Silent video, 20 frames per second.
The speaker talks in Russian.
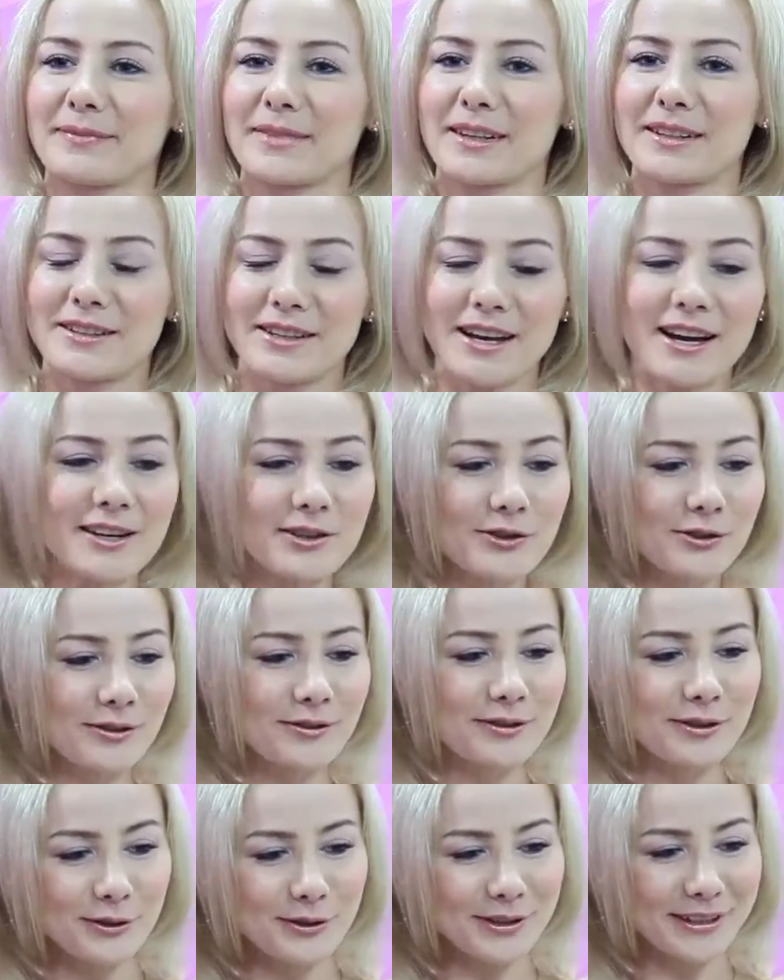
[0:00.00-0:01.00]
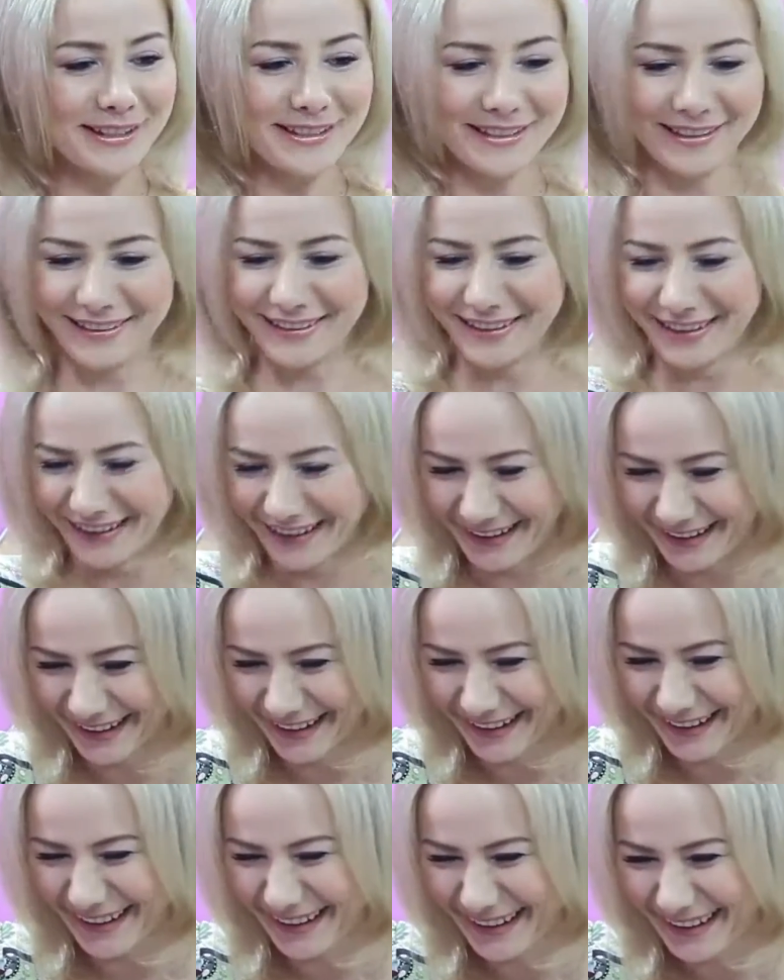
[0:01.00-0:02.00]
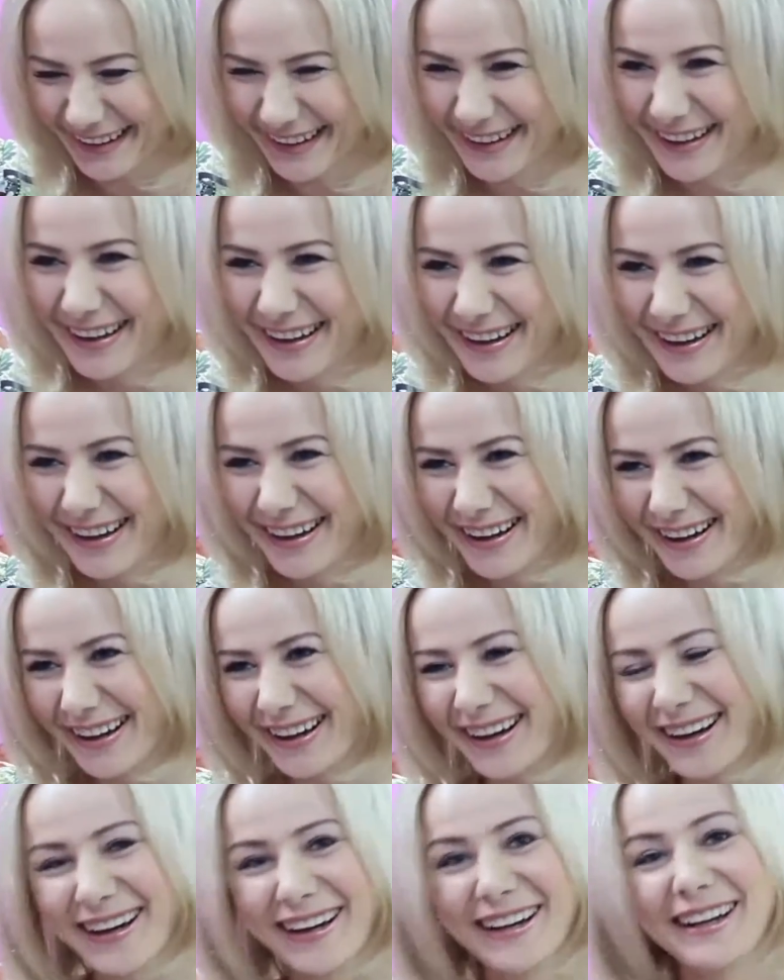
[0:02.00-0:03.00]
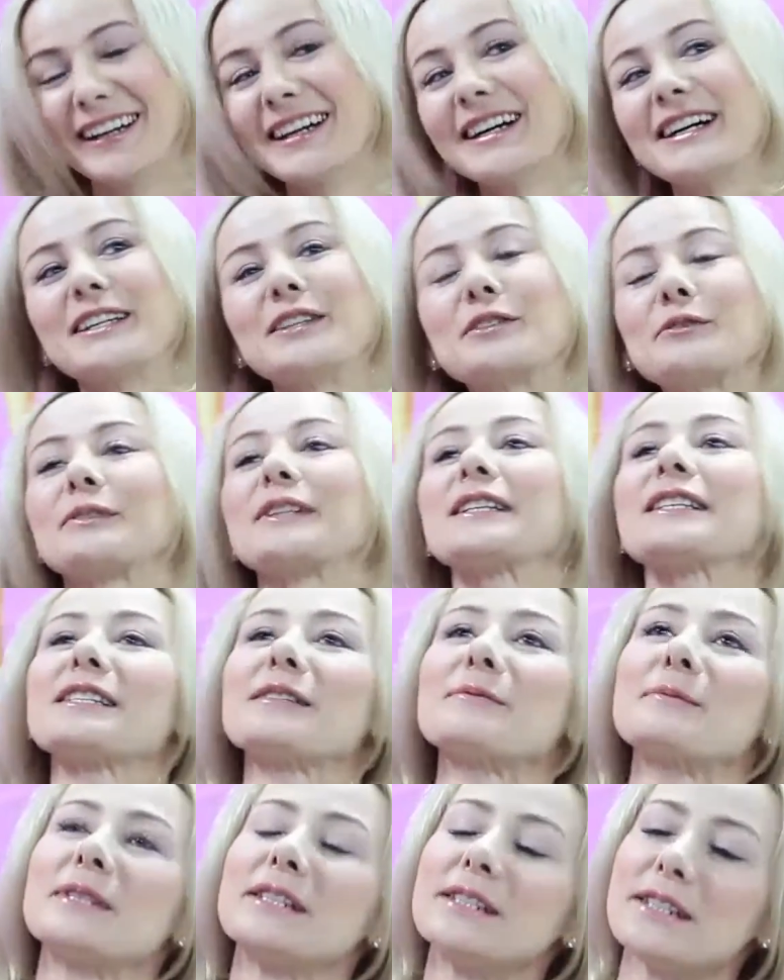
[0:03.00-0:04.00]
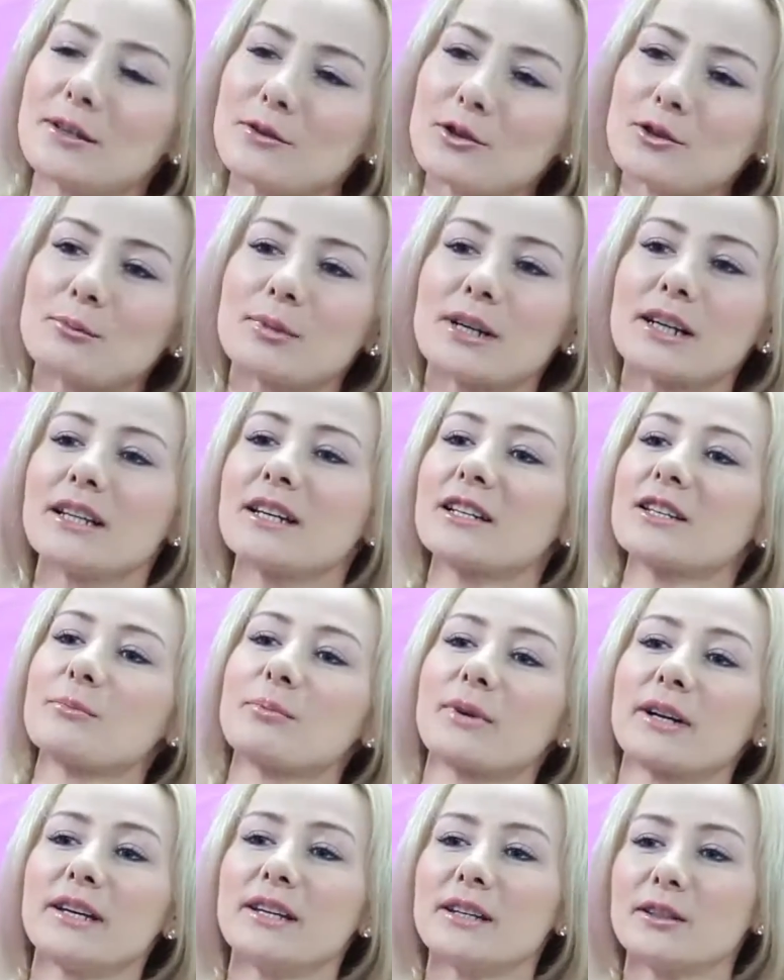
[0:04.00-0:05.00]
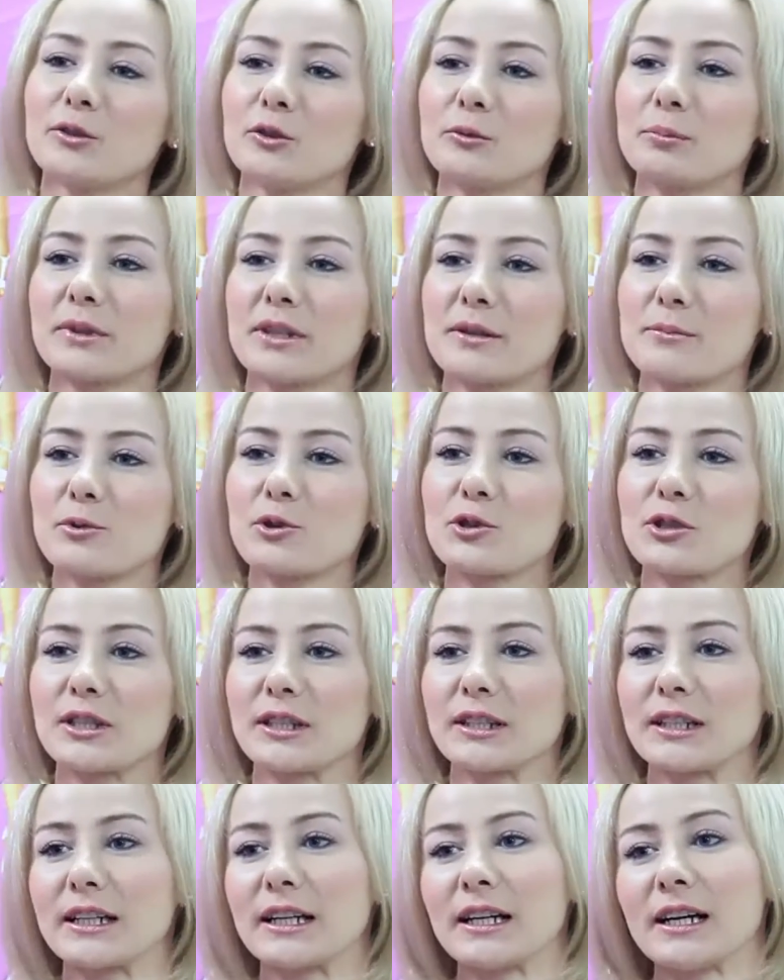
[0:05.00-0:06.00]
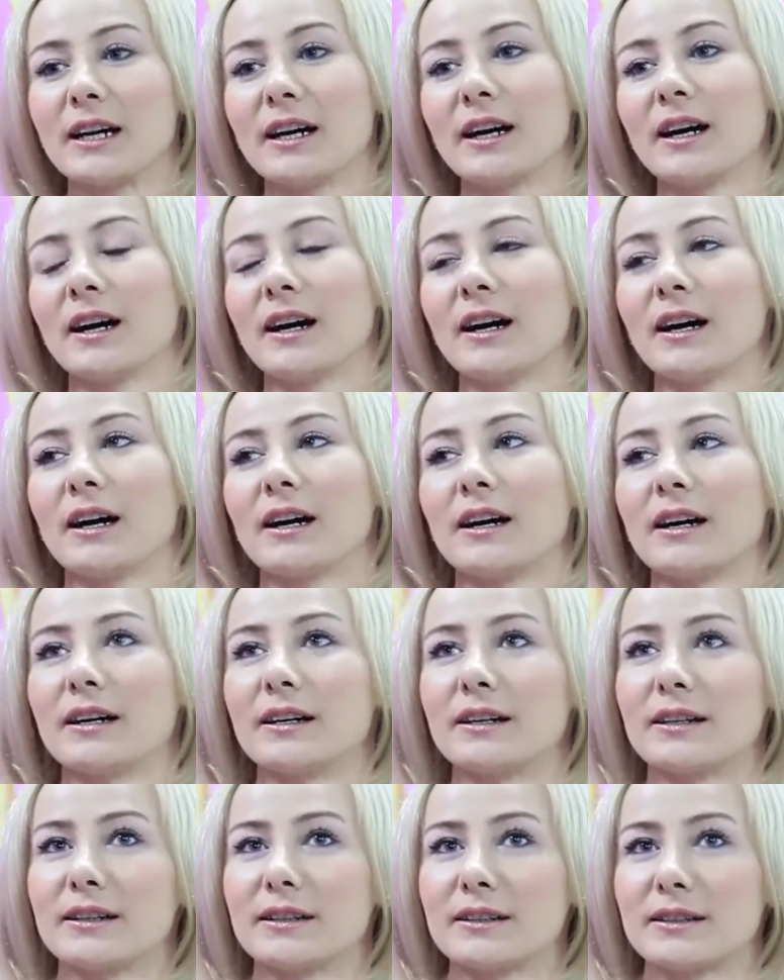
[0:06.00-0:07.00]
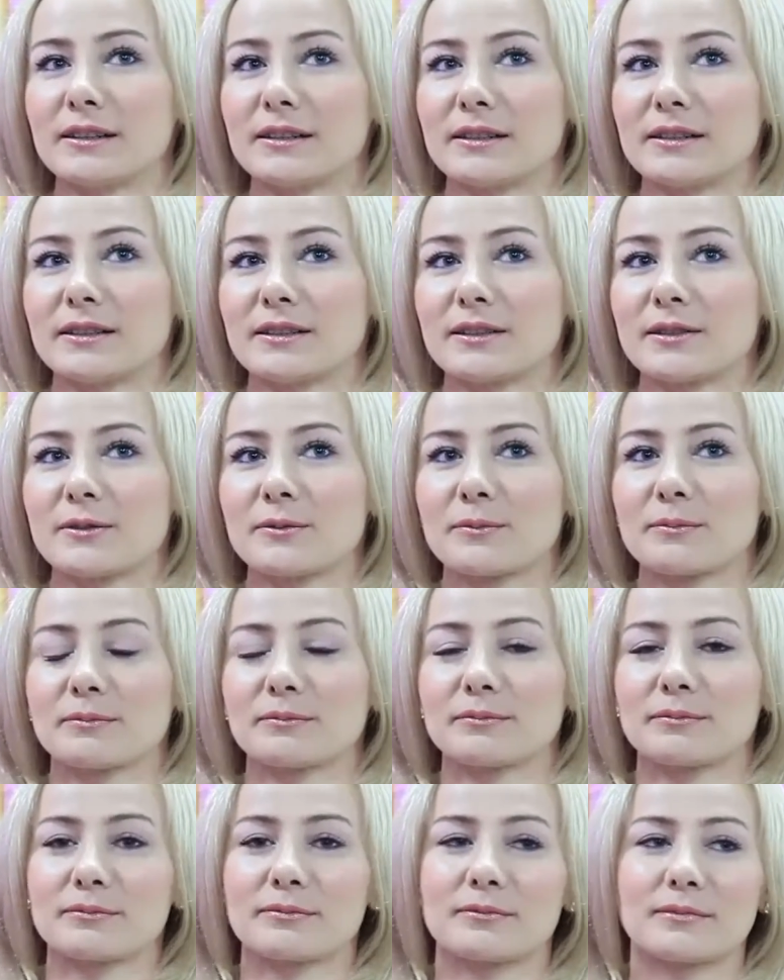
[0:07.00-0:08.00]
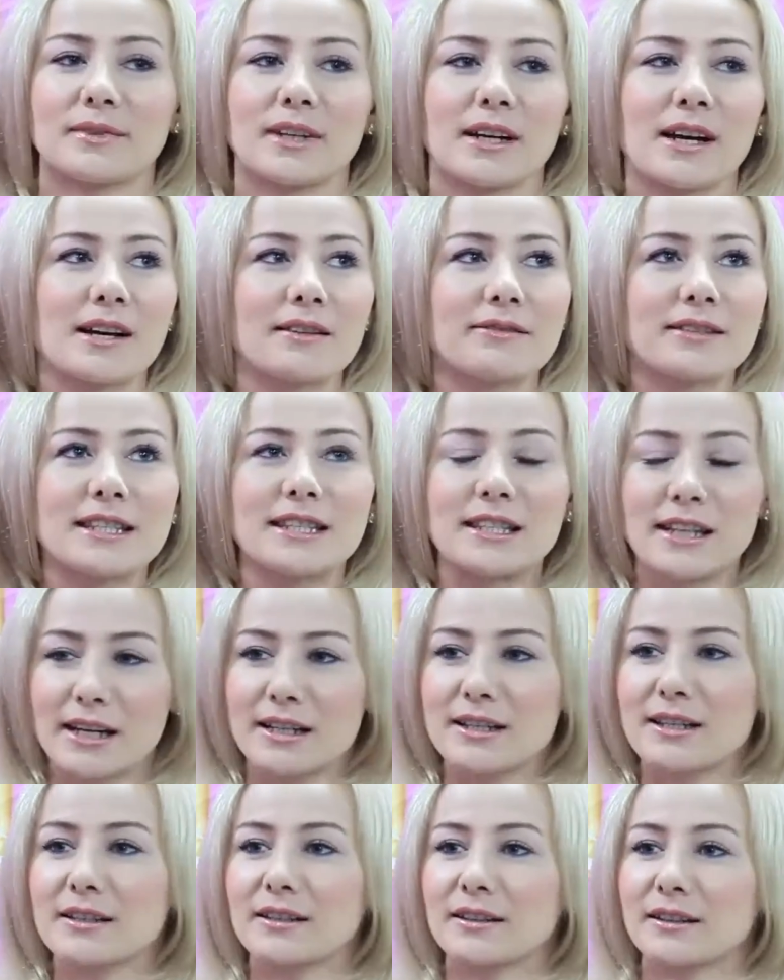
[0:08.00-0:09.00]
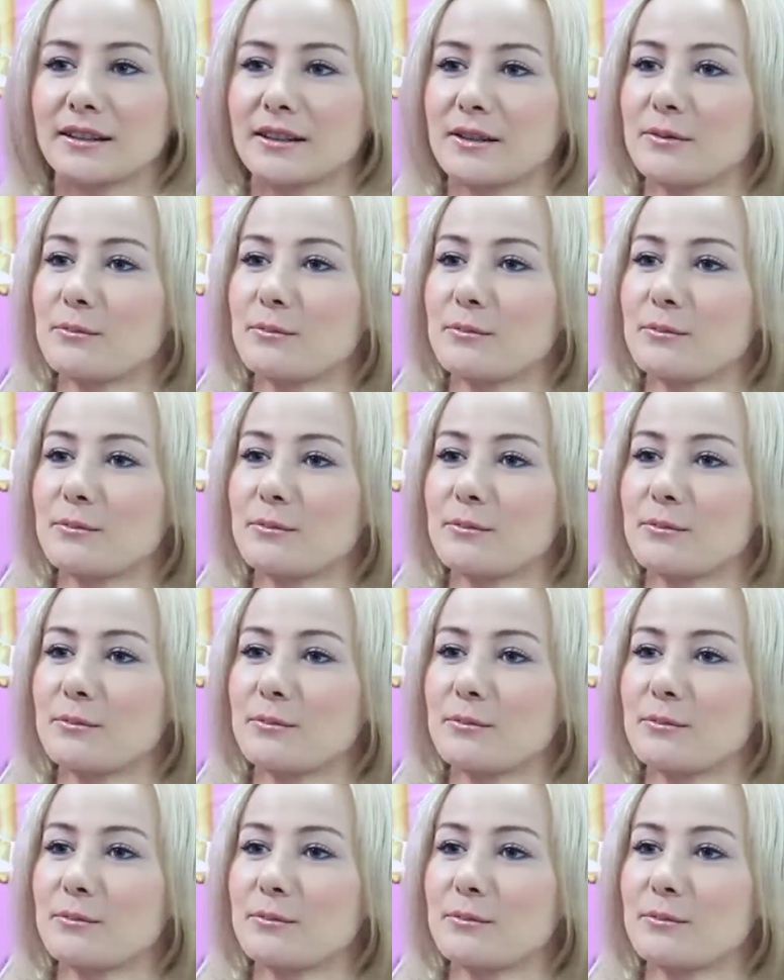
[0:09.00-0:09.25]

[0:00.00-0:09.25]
Я еще не все сказала. Давай еще говори. Ну, на самом деле, я очень благодарна проекту, потому что э, такая встряска